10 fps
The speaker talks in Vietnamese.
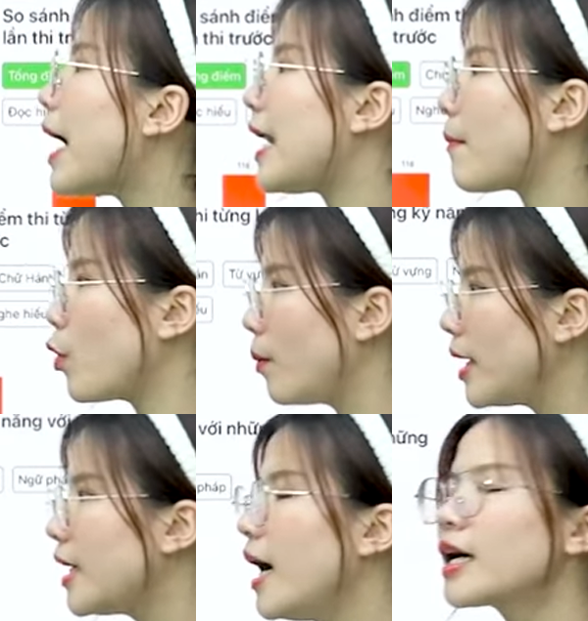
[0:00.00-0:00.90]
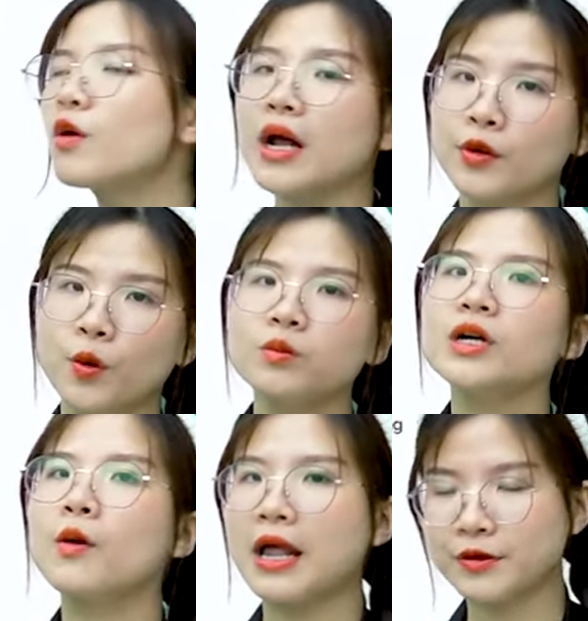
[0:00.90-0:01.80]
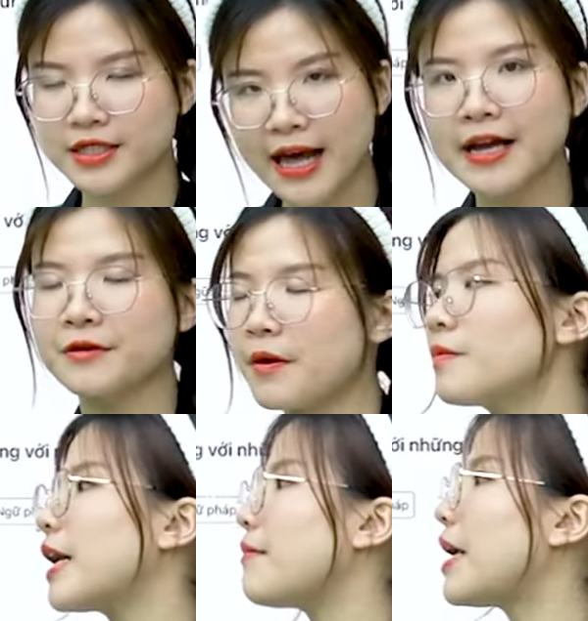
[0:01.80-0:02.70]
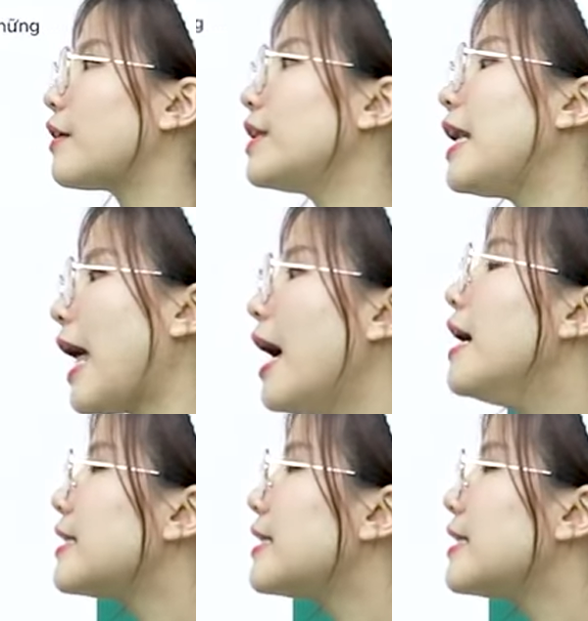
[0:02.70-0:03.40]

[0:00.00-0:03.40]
bài làm của mình câu nào đúng câu nào sai đúng không để các bạn có thể là